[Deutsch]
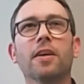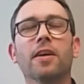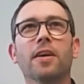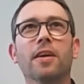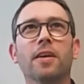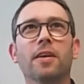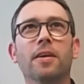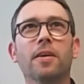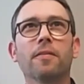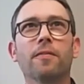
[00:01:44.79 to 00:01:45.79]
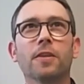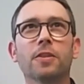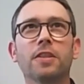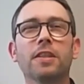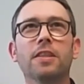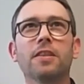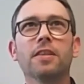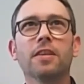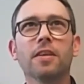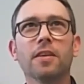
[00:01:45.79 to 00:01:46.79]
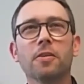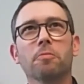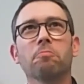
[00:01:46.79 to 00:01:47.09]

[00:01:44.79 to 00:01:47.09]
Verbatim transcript: äh, verschiedene